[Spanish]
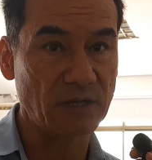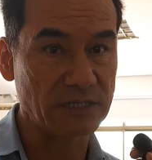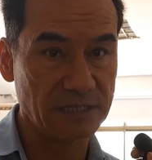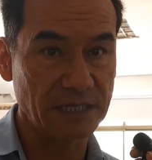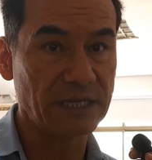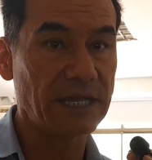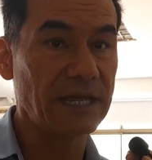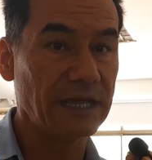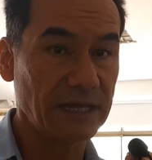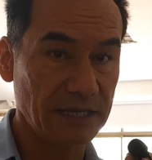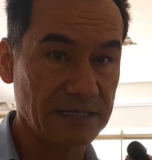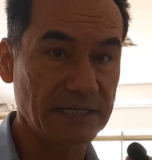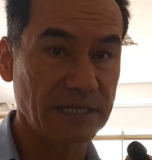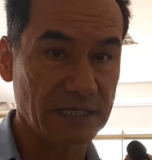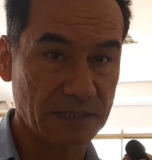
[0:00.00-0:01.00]
Así que
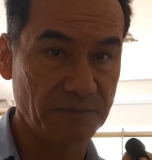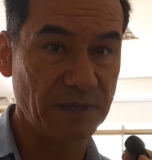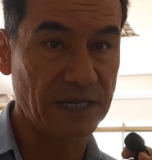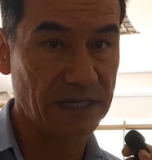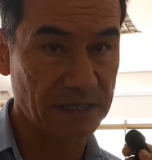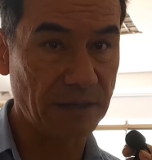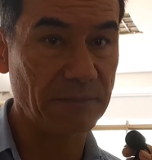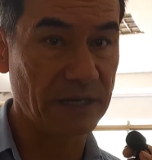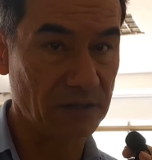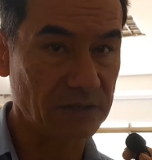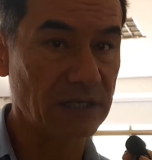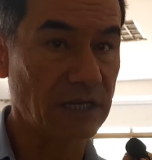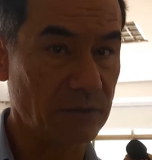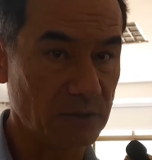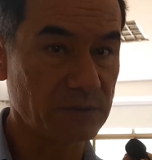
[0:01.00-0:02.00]
ese despliegue también lo
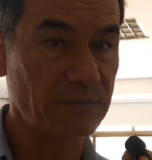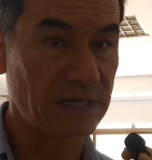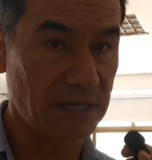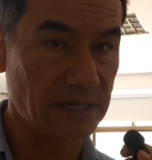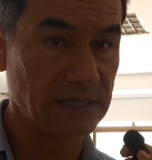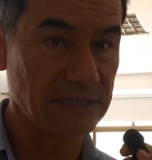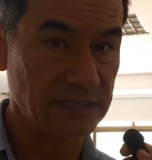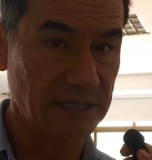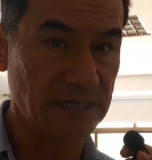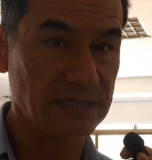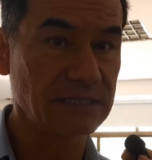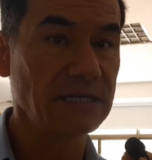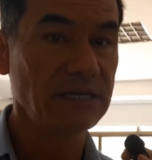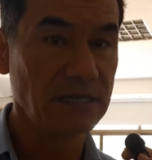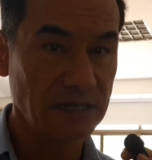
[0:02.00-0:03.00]
tenemos para
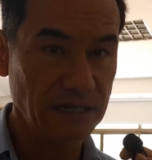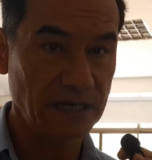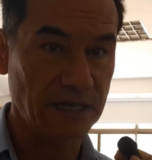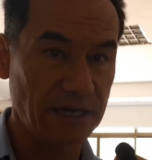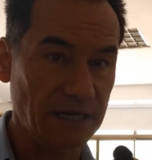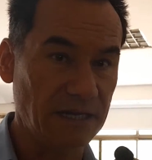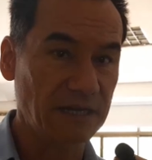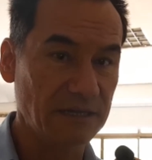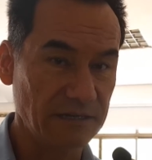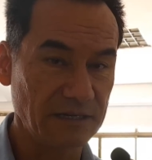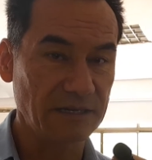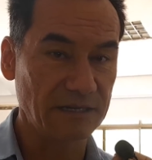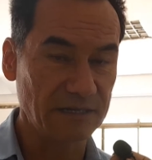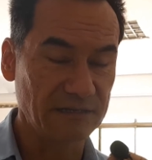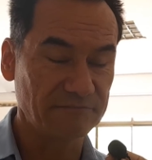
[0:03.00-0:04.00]
Casillas eh,
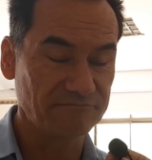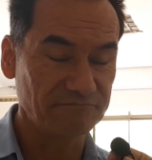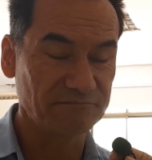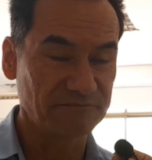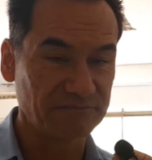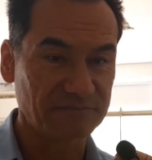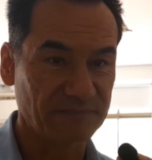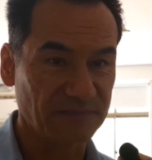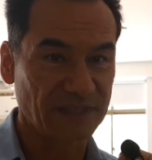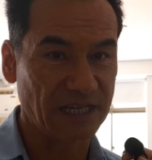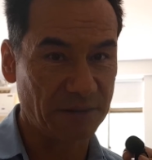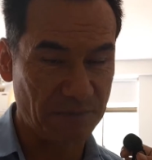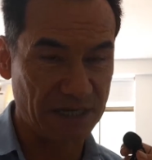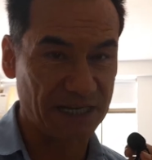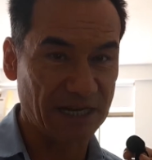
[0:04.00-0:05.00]
eh,
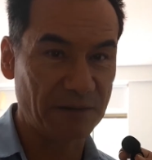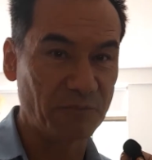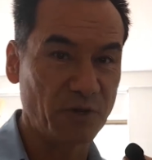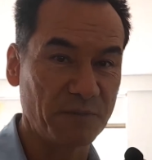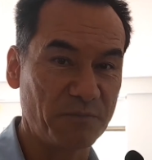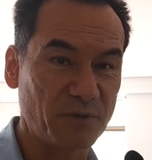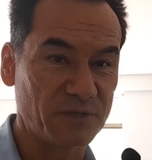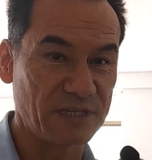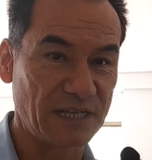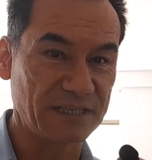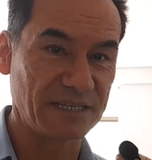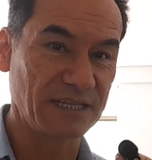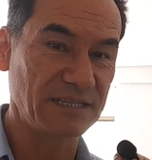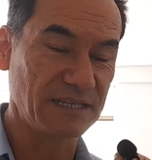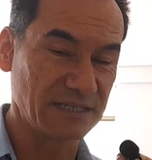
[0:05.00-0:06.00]
de manera muy
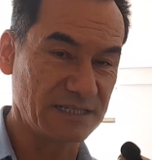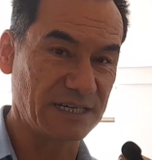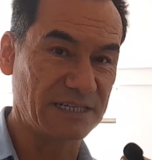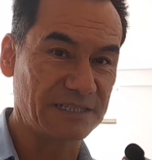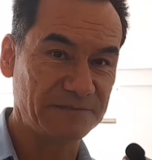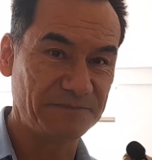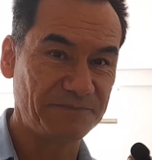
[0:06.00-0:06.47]
importante desde el CEN.